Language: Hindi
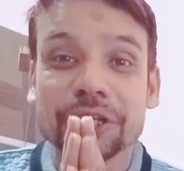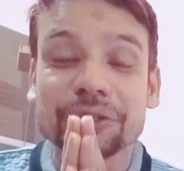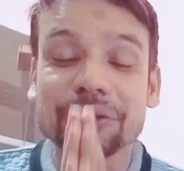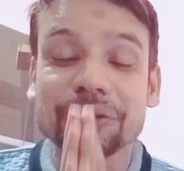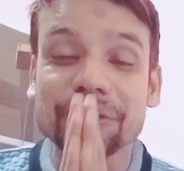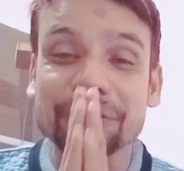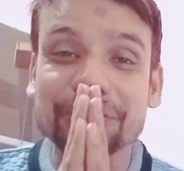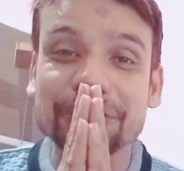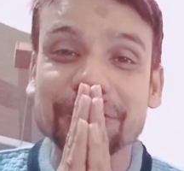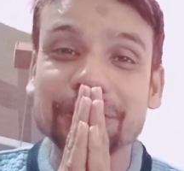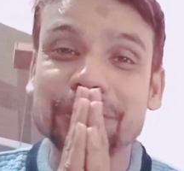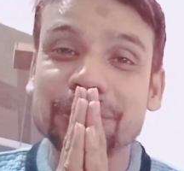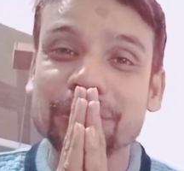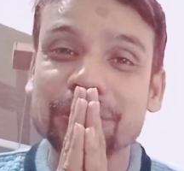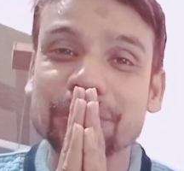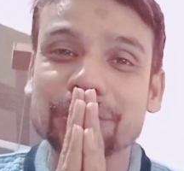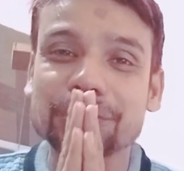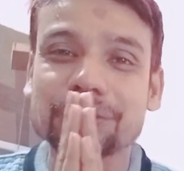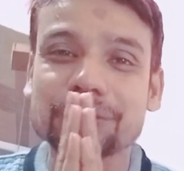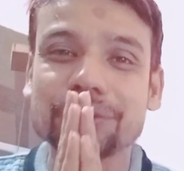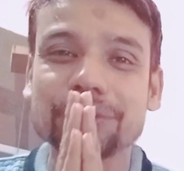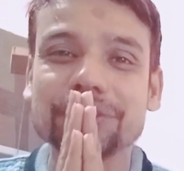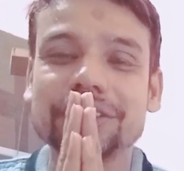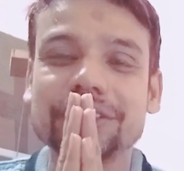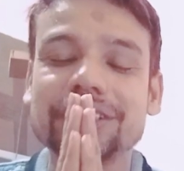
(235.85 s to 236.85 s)
क्योंकि
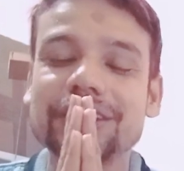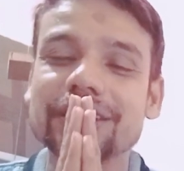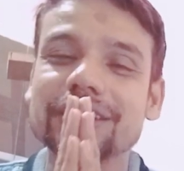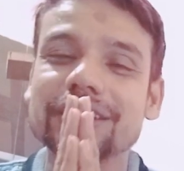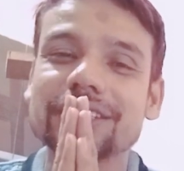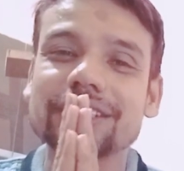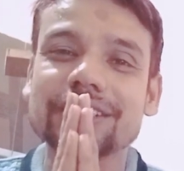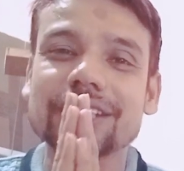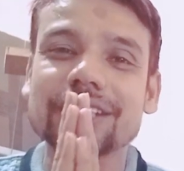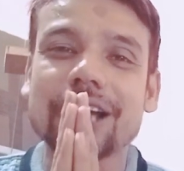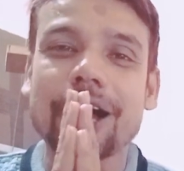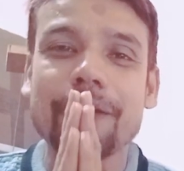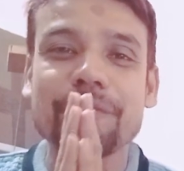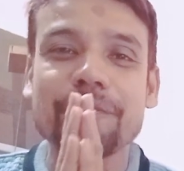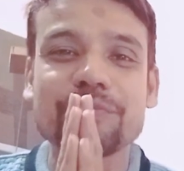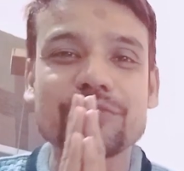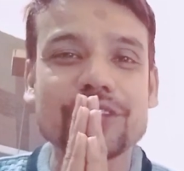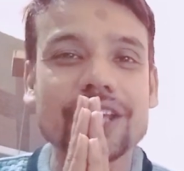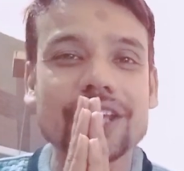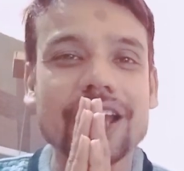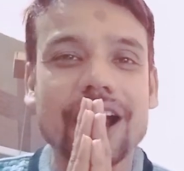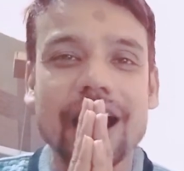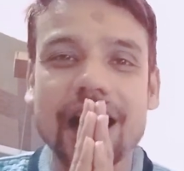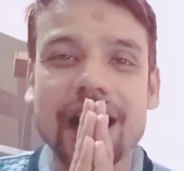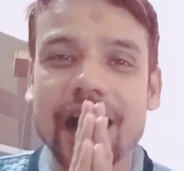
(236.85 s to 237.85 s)
दोस्तों जिस हिसाब
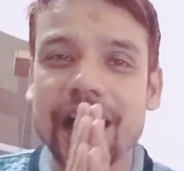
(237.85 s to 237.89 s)
से